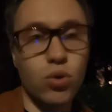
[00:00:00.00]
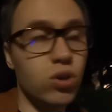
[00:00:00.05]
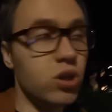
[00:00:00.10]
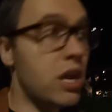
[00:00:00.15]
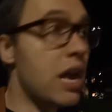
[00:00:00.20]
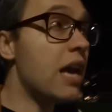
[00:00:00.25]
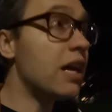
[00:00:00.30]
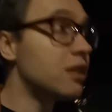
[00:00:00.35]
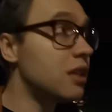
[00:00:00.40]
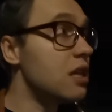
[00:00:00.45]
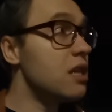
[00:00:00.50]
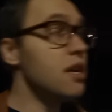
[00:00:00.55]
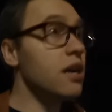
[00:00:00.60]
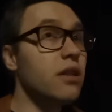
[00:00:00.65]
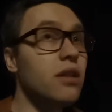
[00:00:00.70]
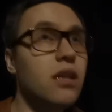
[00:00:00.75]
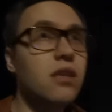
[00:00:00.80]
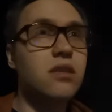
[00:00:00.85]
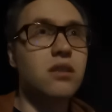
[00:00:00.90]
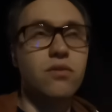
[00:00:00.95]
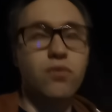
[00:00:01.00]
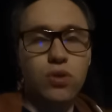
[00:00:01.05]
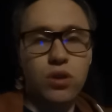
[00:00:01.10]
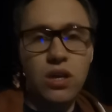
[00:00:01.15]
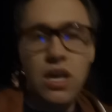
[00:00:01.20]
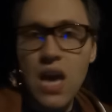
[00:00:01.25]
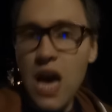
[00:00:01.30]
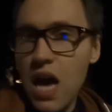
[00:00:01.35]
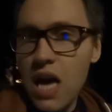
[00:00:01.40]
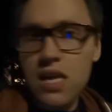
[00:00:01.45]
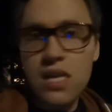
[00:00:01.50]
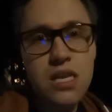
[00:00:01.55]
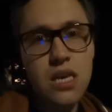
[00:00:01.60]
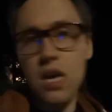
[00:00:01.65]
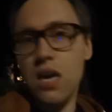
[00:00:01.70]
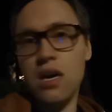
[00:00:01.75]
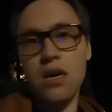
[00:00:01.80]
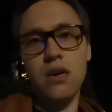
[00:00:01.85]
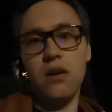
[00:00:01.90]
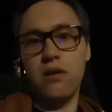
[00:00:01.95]
Слушайте, это делается, вот я
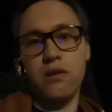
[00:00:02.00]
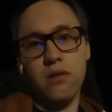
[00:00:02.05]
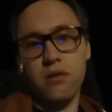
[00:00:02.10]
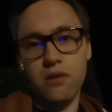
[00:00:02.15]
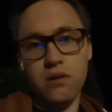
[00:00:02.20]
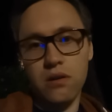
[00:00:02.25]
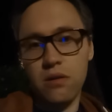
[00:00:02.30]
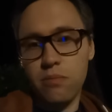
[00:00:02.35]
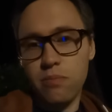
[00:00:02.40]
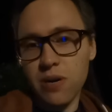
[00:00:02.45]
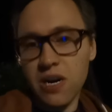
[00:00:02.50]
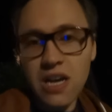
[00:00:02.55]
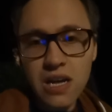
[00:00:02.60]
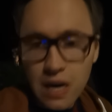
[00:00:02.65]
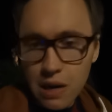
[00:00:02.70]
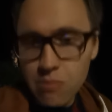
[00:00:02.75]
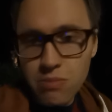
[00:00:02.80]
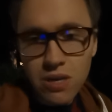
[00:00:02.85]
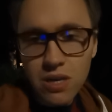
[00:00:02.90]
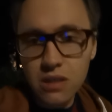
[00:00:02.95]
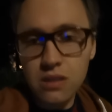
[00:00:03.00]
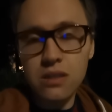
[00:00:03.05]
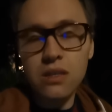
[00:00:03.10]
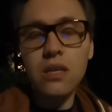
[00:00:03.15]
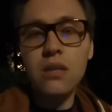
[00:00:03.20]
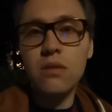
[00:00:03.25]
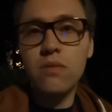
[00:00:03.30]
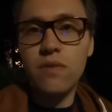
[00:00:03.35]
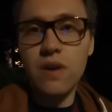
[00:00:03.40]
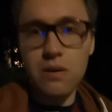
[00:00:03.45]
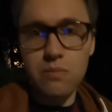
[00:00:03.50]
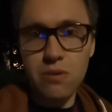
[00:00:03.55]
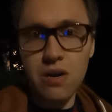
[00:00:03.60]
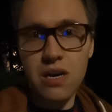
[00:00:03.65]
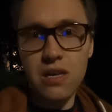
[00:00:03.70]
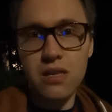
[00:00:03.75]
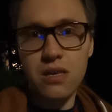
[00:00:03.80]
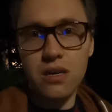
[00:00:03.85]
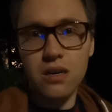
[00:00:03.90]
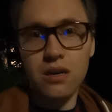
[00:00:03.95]
не э, программист, не
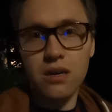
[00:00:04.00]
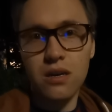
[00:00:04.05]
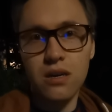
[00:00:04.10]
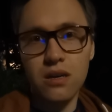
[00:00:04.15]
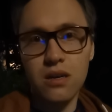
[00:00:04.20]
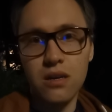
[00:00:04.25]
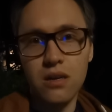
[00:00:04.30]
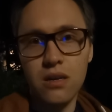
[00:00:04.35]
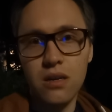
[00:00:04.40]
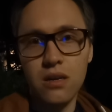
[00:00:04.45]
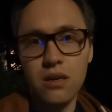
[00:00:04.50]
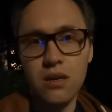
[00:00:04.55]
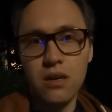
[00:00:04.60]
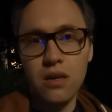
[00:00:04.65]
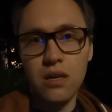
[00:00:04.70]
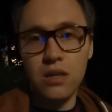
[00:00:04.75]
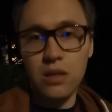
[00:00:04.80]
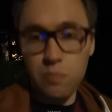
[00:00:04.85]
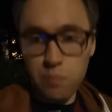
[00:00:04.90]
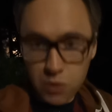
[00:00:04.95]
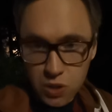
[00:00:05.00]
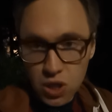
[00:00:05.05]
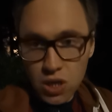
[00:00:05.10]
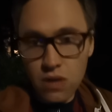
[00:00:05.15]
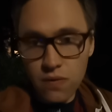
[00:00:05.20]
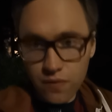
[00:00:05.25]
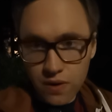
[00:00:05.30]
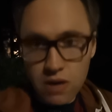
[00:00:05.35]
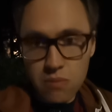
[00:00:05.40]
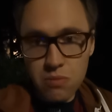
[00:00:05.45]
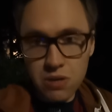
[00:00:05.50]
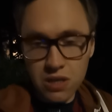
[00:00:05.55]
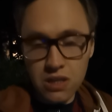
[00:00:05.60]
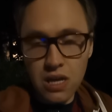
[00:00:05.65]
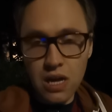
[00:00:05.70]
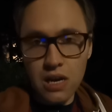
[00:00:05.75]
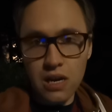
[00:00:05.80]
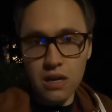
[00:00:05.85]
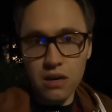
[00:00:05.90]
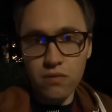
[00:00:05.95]
информатик. Напишите в
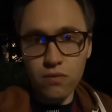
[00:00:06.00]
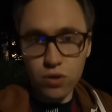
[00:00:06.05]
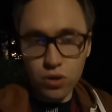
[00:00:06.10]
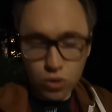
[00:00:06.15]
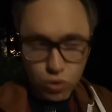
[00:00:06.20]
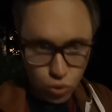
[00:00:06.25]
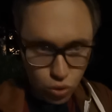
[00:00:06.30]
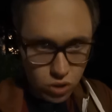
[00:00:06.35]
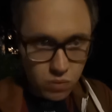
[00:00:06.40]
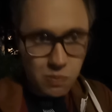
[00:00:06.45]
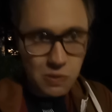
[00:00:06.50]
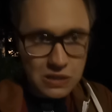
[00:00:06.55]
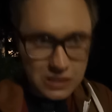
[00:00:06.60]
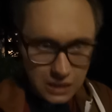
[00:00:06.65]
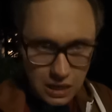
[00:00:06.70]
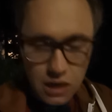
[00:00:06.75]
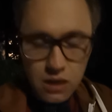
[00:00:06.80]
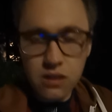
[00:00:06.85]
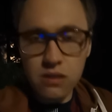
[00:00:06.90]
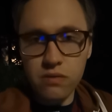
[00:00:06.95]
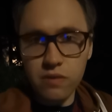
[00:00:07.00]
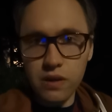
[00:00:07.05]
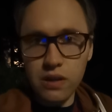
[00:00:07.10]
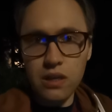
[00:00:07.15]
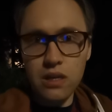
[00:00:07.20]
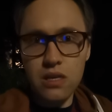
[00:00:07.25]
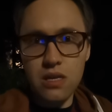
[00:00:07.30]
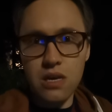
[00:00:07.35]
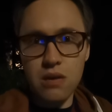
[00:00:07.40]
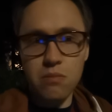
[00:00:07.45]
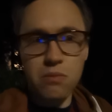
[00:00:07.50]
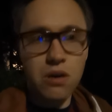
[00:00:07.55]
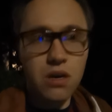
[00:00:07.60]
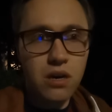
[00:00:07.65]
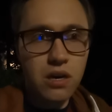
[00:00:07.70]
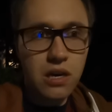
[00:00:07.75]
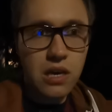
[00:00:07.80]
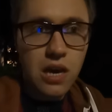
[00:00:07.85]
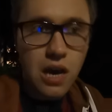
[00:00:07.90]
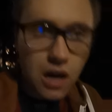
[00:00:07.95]
комментариях, вот кто специалист в этой
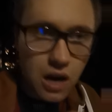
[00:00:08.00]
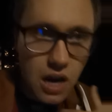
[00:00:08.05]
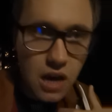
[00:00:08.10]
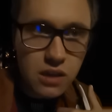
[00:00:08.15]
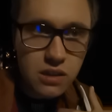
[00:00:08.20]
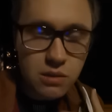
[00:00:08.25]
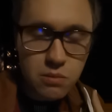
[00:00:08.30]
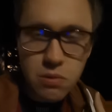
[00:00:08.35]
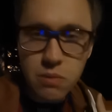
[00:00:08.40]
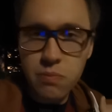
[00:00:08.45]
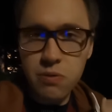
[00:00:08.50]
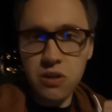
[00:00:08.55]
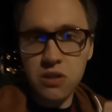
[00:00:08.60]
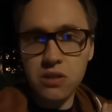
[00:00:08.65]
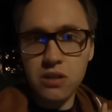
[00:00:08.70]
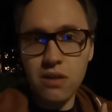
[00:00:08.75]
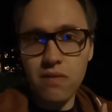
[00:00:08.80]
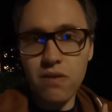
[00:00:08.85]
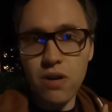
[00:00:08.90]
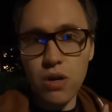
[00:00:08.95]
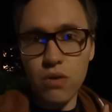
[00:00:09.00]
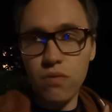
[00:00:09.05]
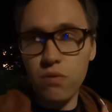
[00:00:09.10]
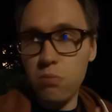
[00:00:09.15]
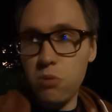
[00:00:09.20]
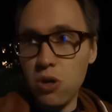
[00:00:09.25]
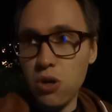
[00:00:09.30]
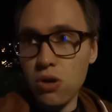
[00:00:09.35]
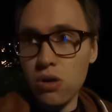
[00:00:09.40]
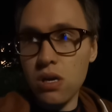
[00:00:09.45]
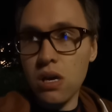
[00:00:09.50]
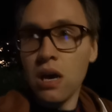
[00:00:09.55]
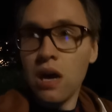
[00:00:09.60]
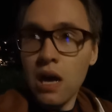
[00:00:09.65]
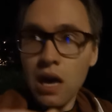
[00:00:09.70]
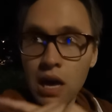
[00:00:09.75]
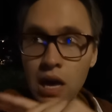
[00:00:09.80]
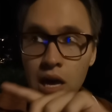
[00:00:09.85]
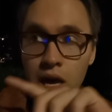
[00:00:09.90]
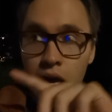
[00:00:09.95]
теме. Я как себе представляю, вы берете,